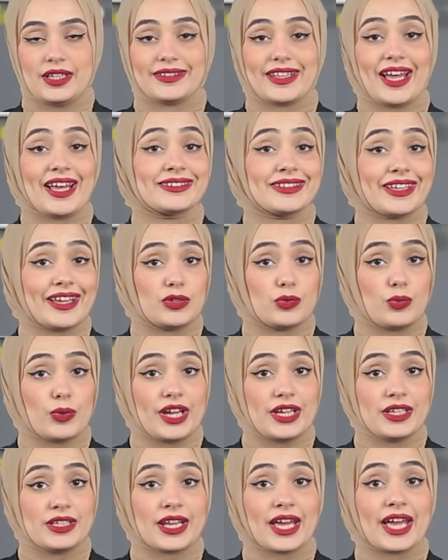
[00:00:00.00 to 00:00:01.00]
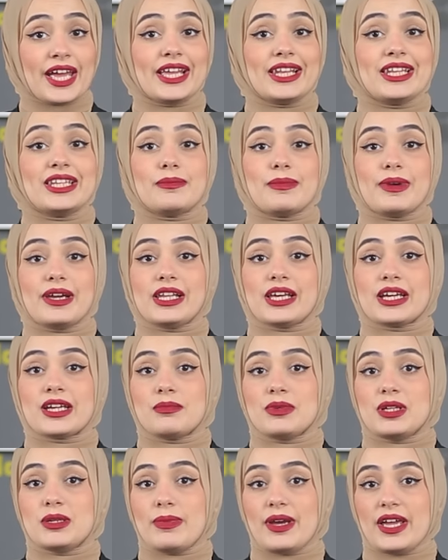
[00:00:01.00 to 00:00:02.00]
تحت عنوان خلي
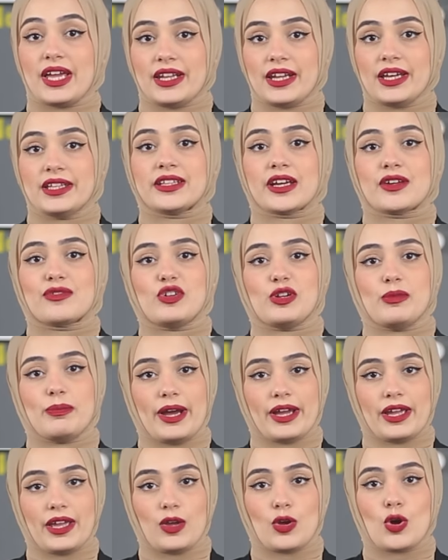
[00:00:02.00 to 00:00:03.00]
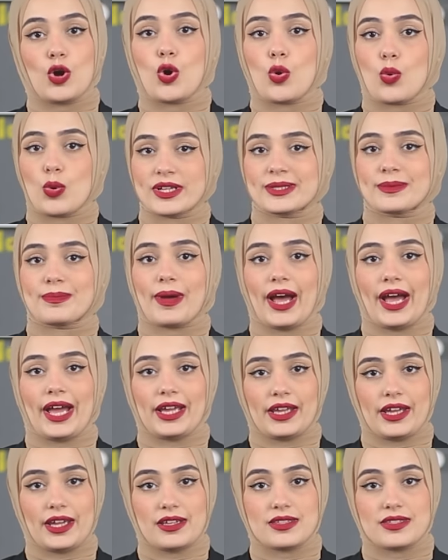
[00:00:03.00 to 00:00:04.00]
بالك من بياناتك في البنك واسمع
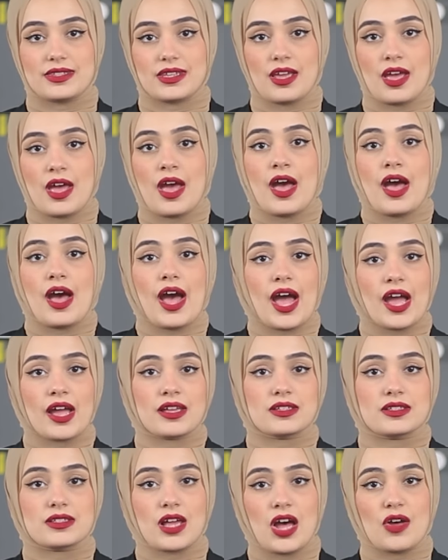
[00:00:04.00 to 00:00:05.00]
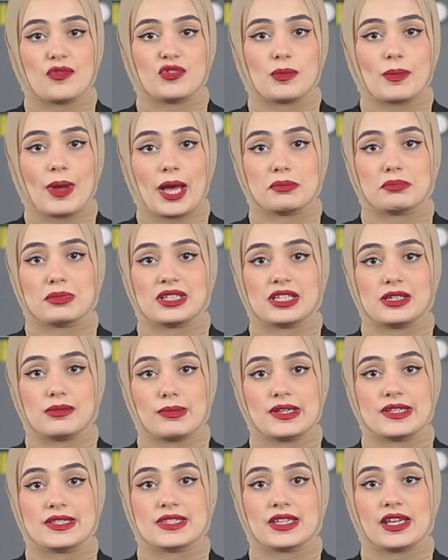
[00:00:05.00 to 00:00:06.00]
حكايتي حكى الصحفي محمد
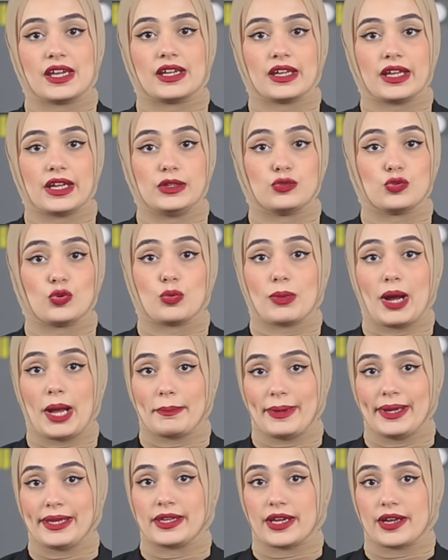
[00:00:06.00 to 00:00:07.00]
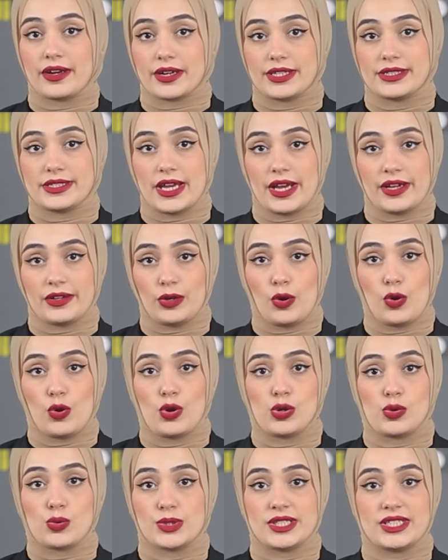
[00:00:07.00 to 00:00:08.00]
المنسي حكايته مع بنك كريدي
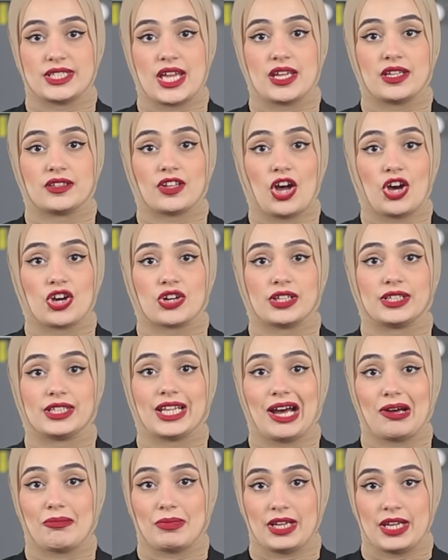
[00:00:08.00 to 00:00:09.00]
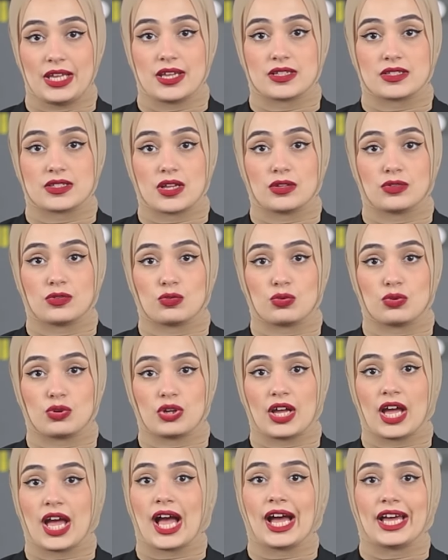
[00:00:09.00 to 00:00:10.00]
اجريكول وازاي اتعرض لعملية سطو
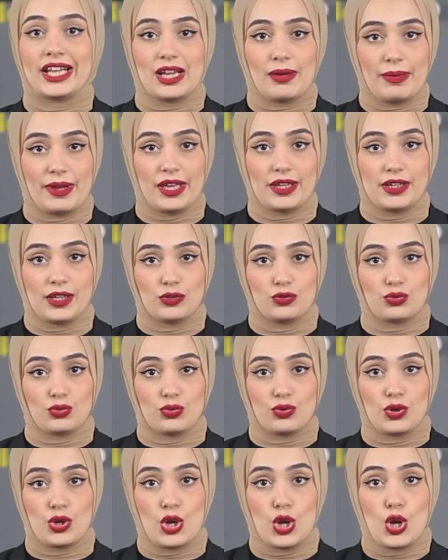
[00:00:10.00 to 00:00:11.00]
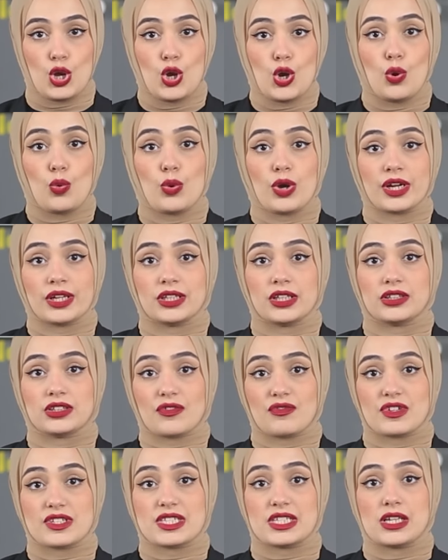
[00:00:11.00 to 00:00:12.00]
على بياناته ورد
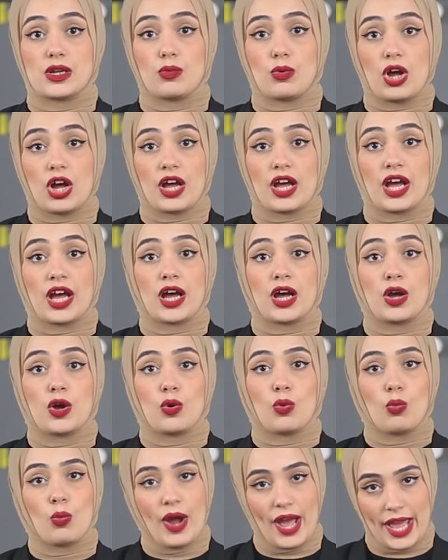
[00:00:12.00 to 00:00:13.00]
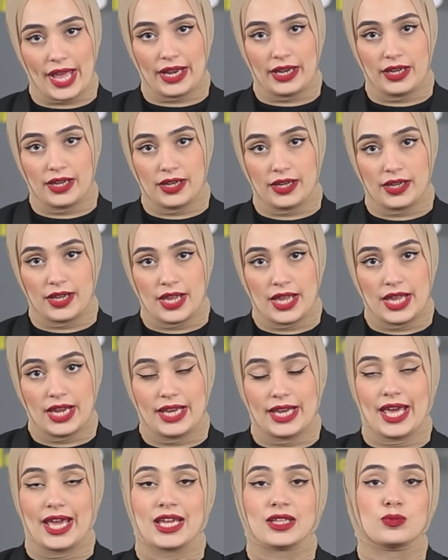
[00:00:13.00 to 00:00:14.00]
التفاصيل الواقعة وقال
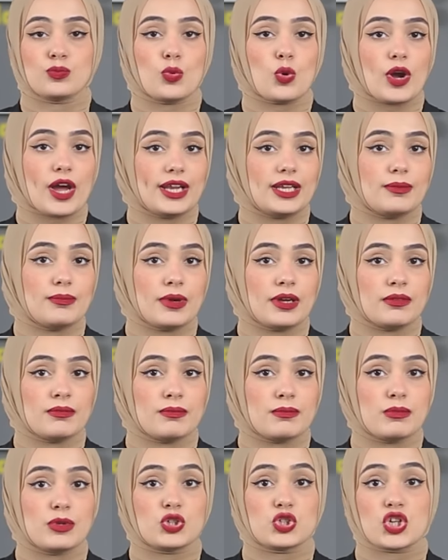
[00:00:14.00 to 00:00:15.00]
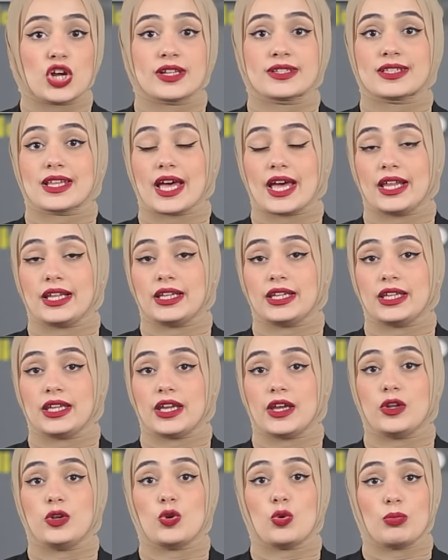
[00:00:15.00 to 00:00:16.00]
لقيت مكالمة من شخص قال
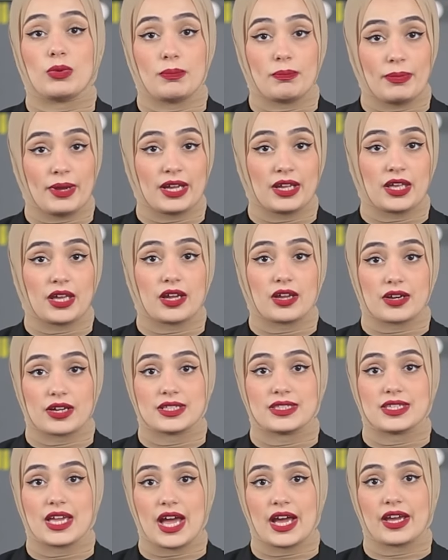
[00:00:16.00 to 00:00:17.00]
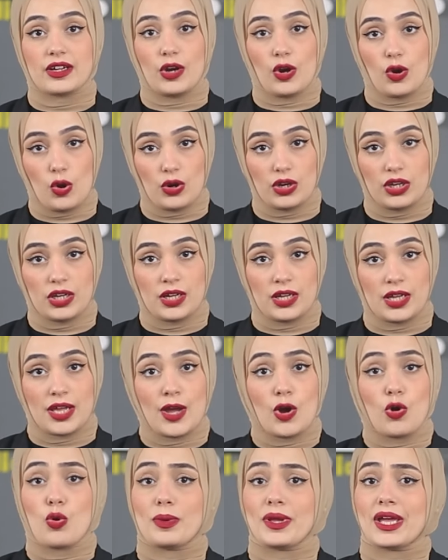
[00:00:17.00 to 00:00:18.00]
لي إنه من بنك كريدي أجريكول
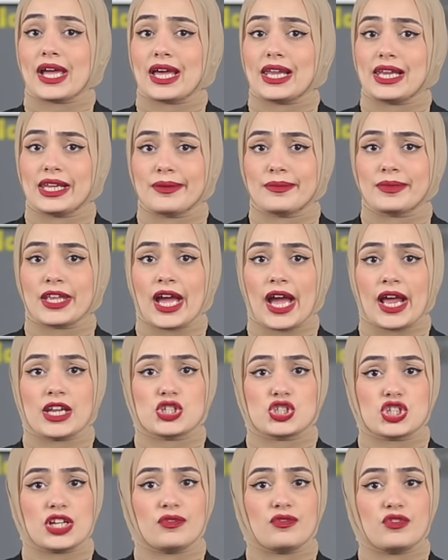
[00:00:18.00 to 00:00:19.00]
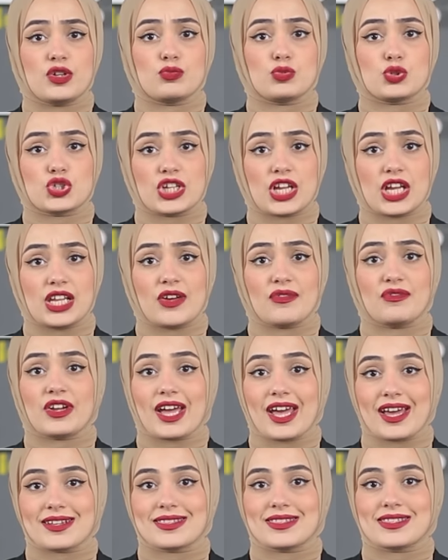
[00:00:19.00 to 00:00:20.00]
وبيكلمني علشان في مشكلة في
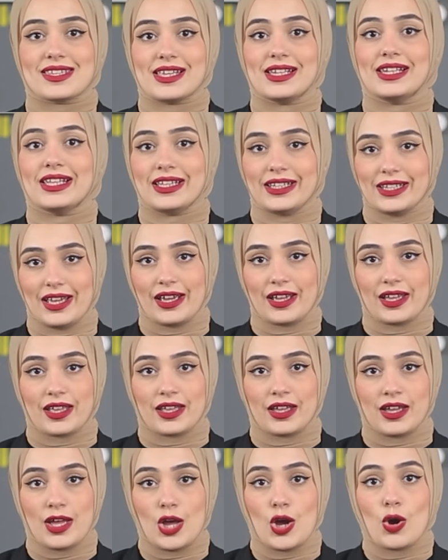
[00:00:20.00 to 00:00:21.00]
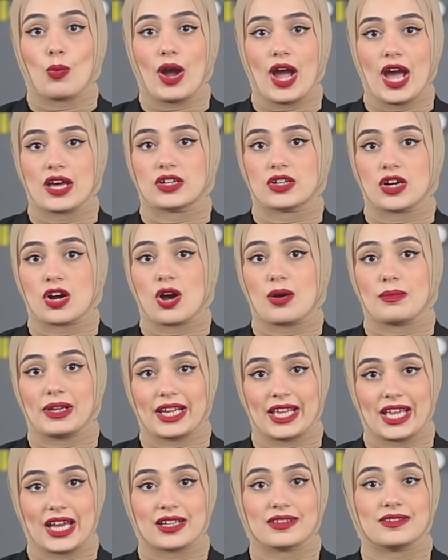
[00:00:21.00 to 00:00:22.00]
كارتي اللي هناك وقال رقم
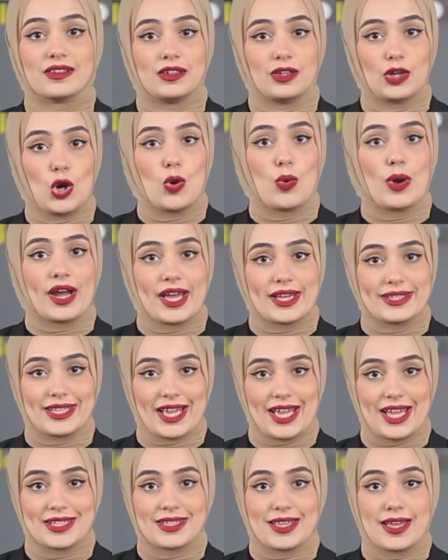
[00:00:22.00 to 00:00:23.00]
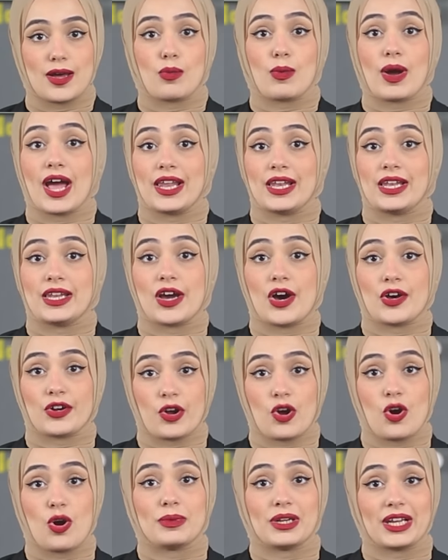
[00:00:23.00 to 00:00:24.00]
الكارت اللي هو كذا كذا وقال لي
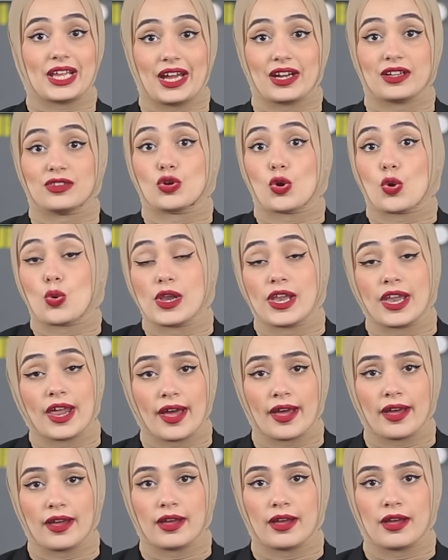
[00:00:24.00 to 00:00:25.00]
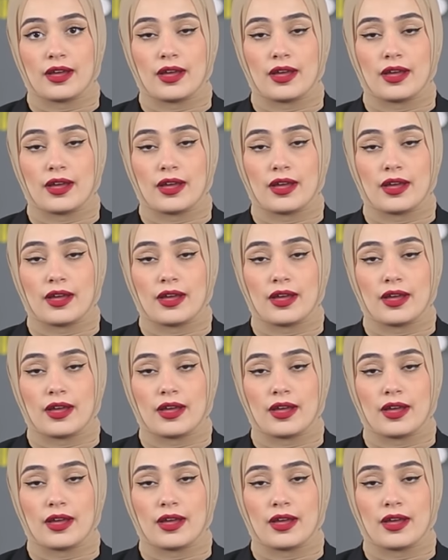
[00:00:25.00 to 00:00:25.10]
أرقام الكارت كلها